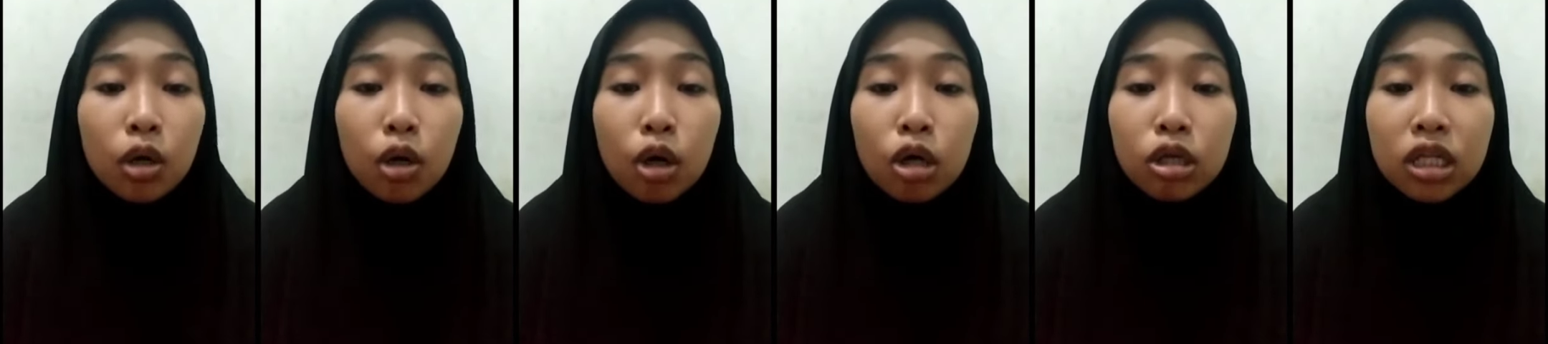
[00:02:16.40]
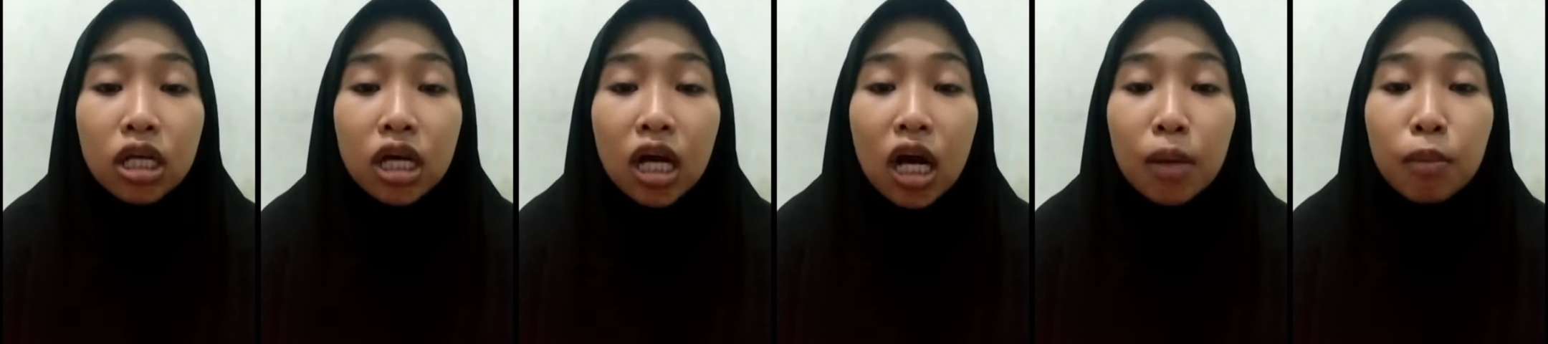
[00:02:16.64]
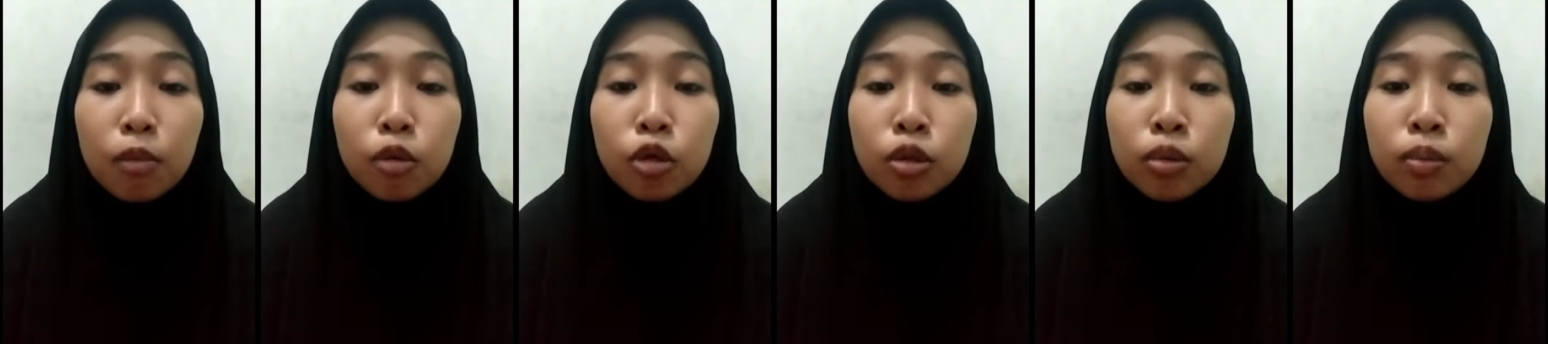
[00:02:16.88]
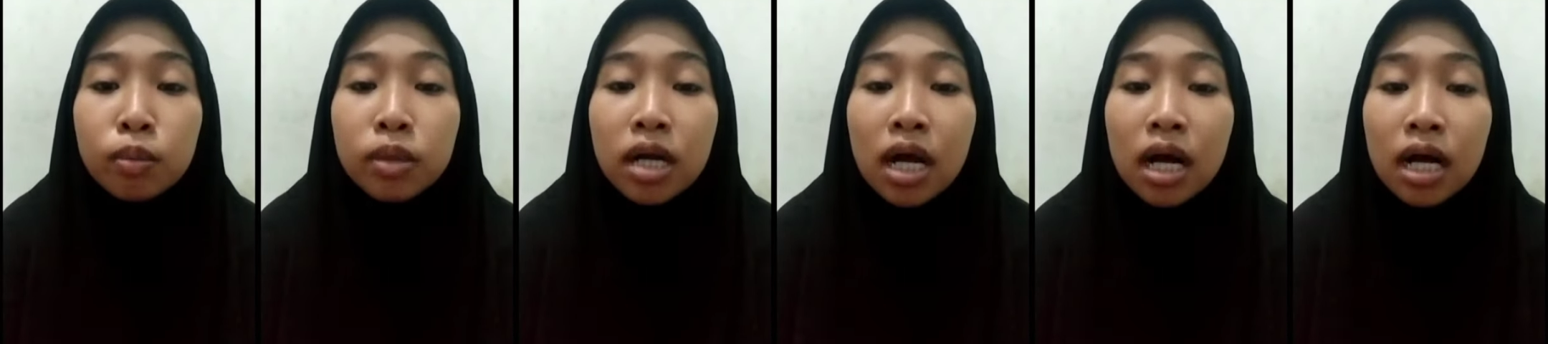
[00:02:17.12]
Kota
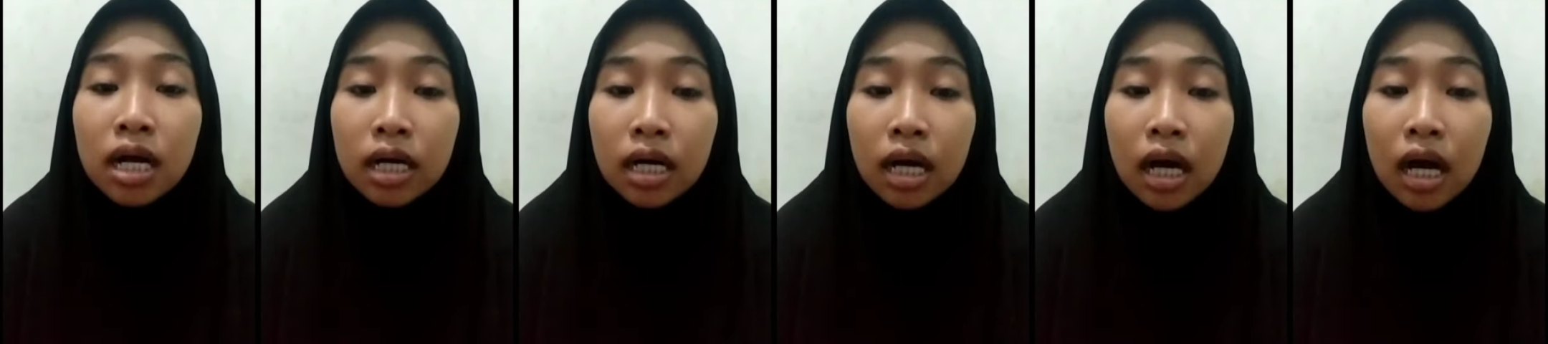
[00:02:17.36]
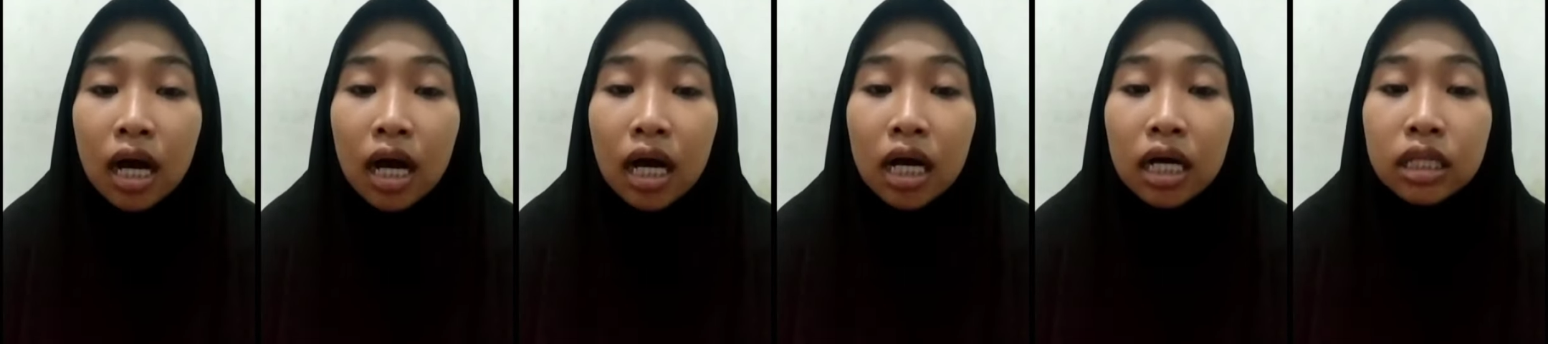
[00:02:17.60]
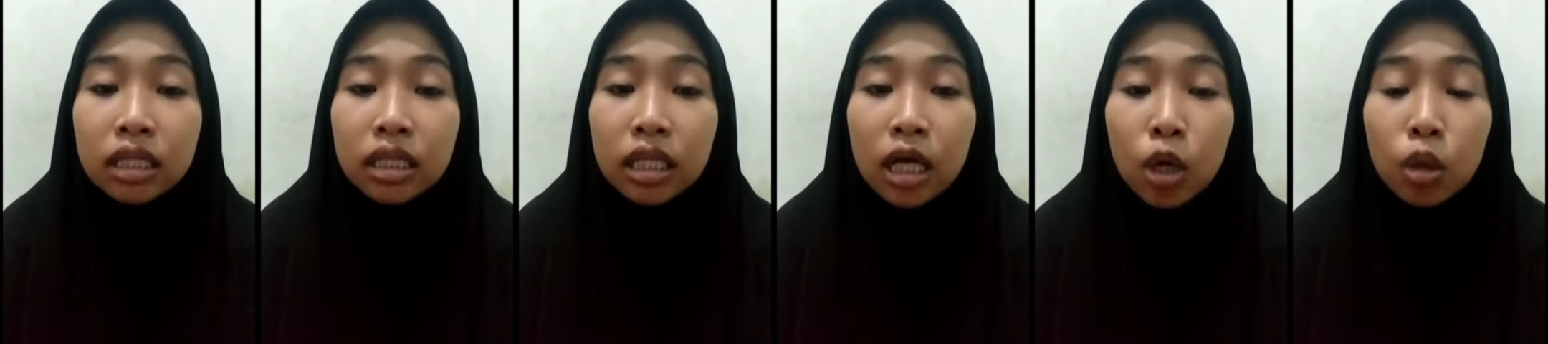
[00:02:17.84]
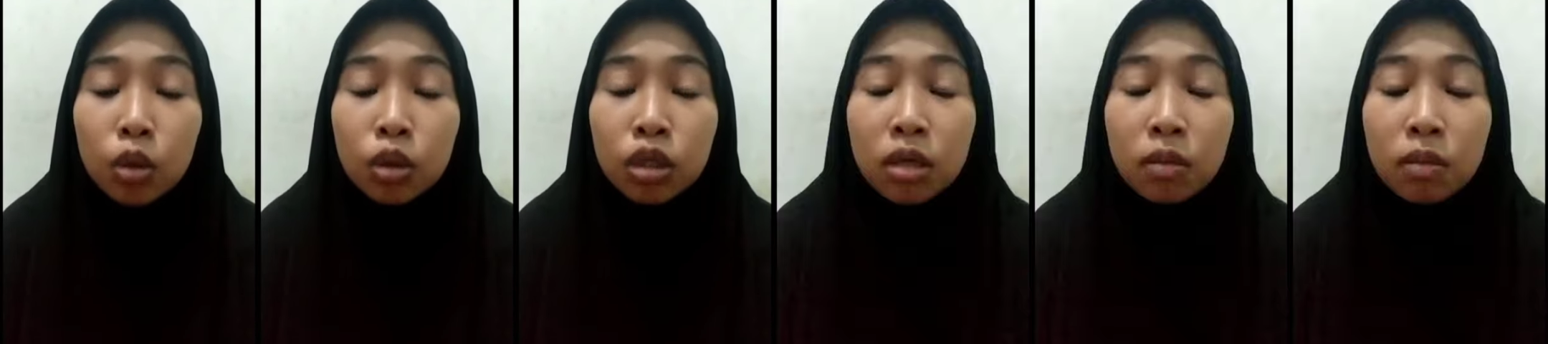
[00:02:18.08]
Kabur Berangka
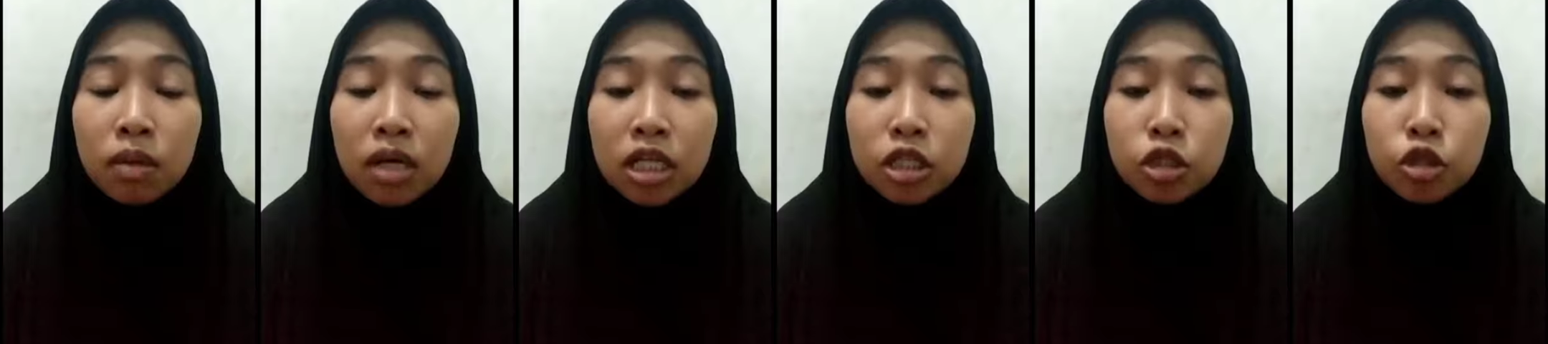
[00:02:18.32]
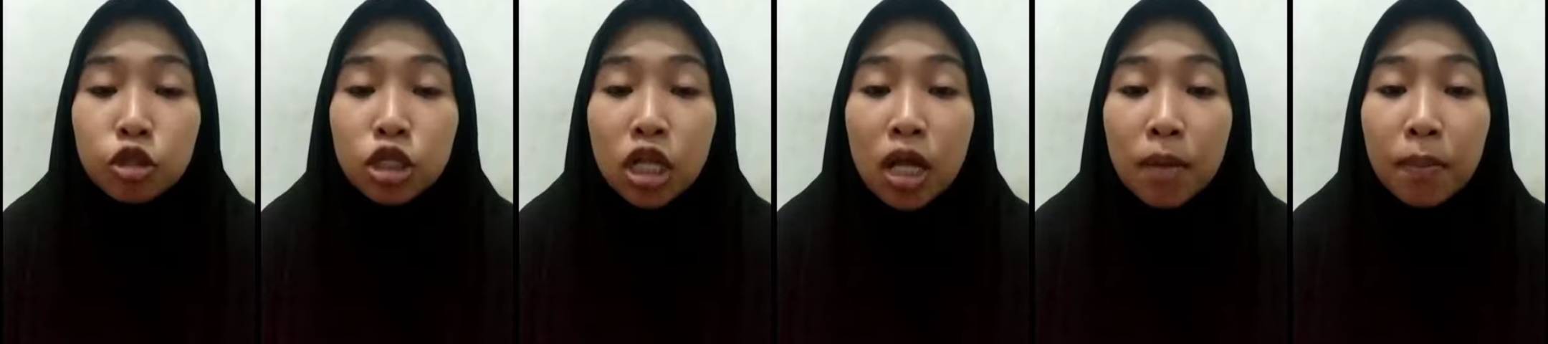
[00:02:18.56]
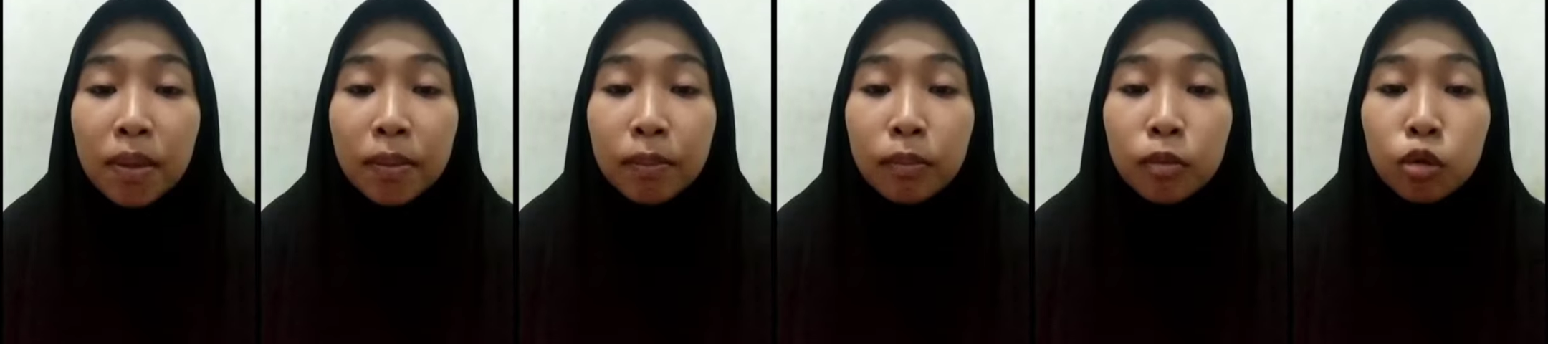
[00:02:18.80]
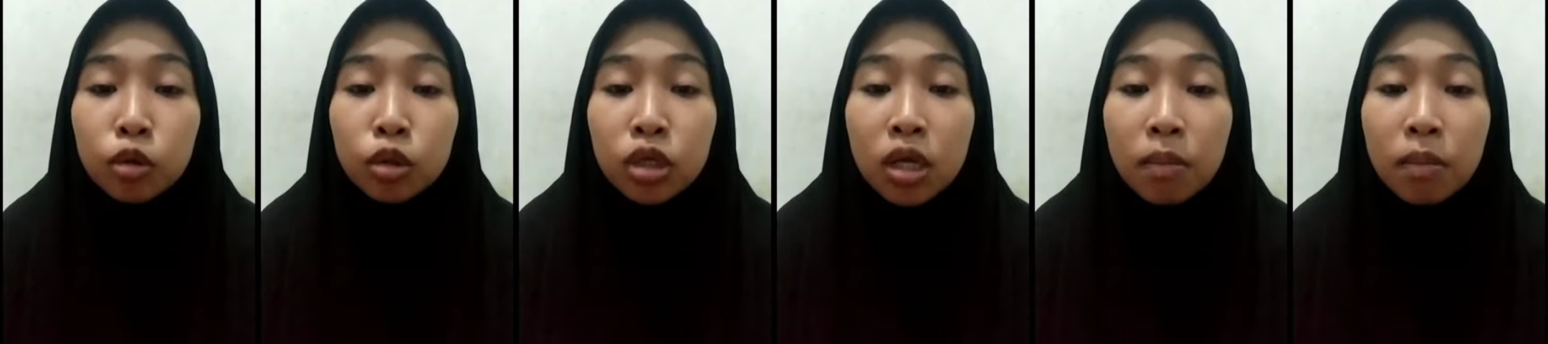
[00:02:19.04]
tahun 686